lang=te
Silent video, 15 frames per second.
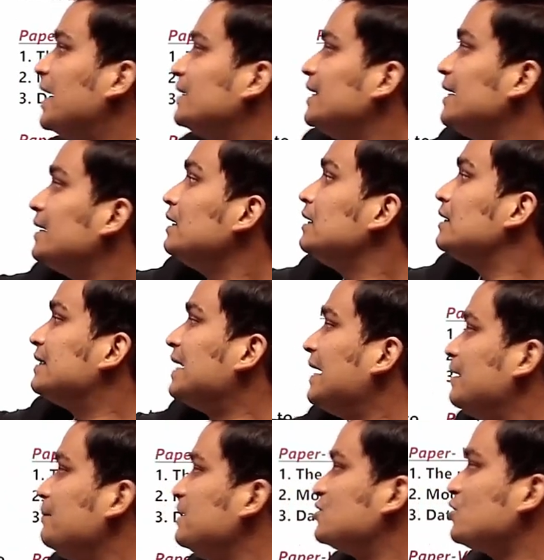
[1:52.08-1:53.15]
అండ్ దెన్
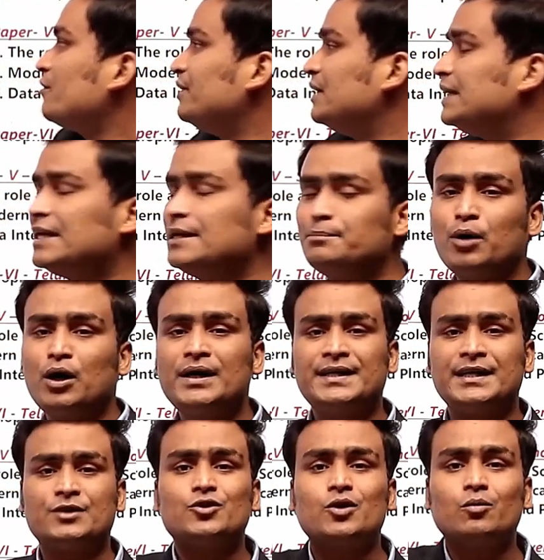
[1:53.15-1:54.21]
డైనమిక్స్ ఆఫ్ ఇండియన్
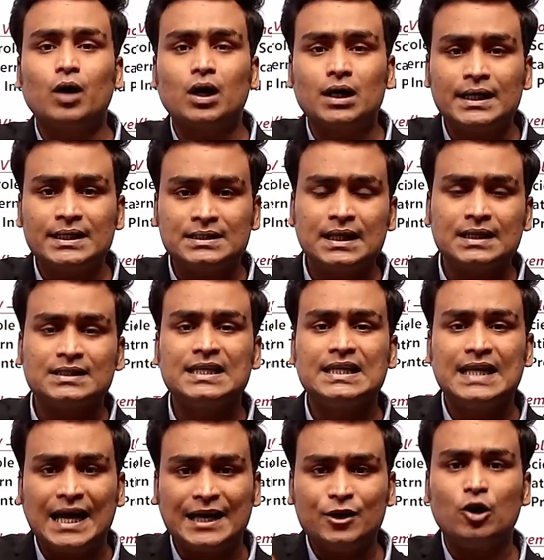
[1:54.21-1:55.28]
పాలిటిక్స్ సో వాట్ ఈస్ ద
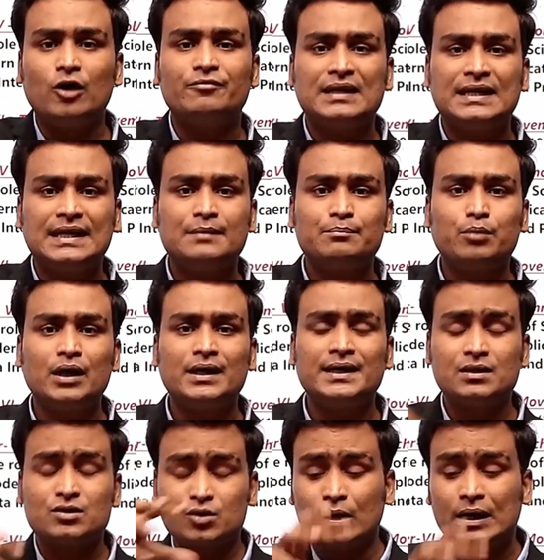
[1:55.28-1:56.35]
సినారియో ఆఫ్ ఇండియన్
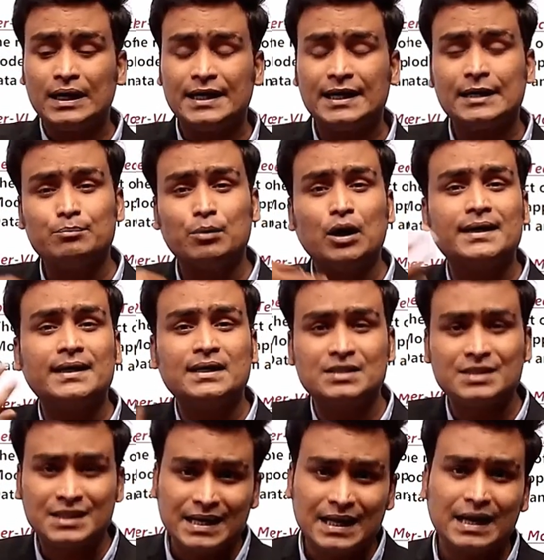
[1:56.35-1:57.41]
పాలిటిక్స్ సో ఇండియన్
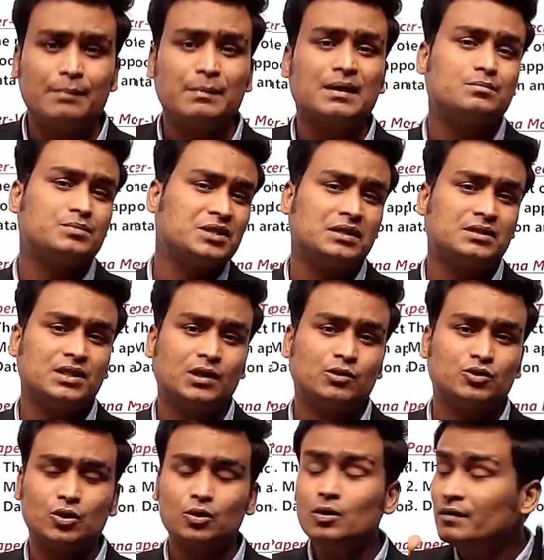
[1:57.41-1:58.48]
పాలిటిక్స్ని ఎలా మనం చేంజ్
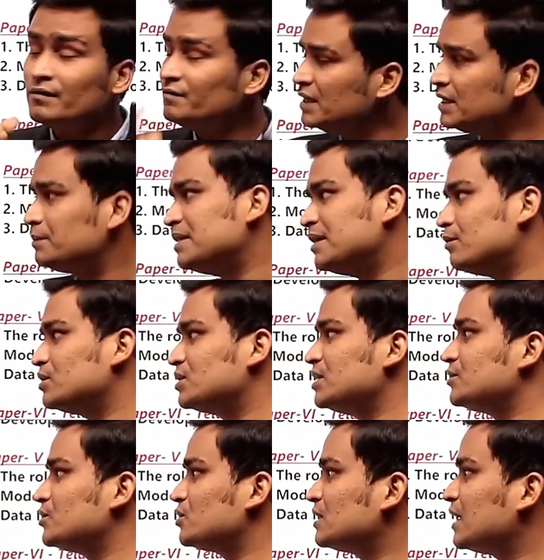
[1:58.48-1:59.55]
చేయవచ్చు వీటి మీద
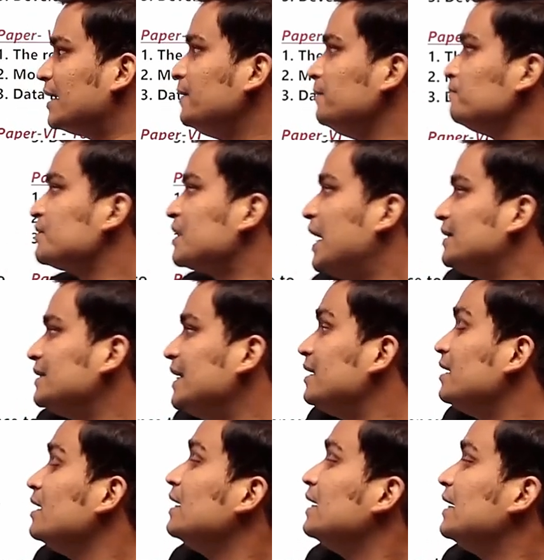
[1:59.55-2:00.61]
క్వశ్చన్స్ వస్తాయి అండ్
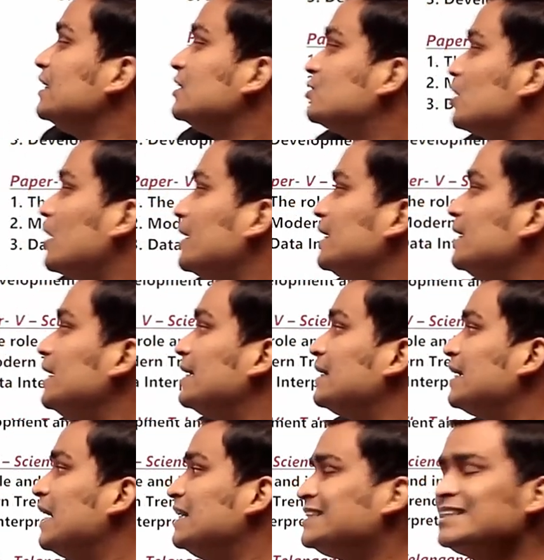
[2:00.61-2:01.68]
దెన్ హిస్టారికల్
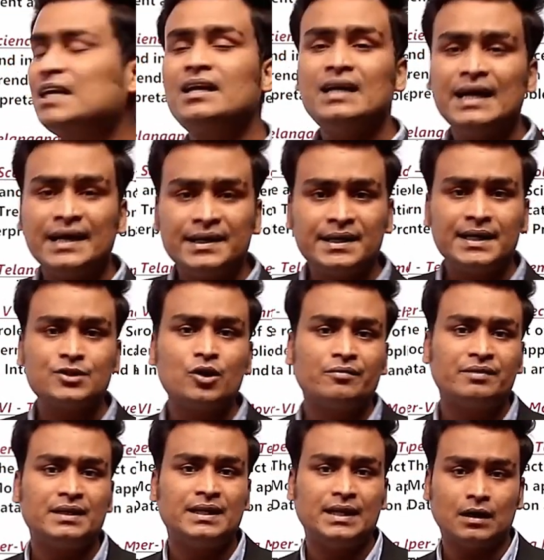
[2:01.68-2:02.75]
అండ్ కల్చరల్ హెరిటేజ్ ఆఫ్ ఇండియా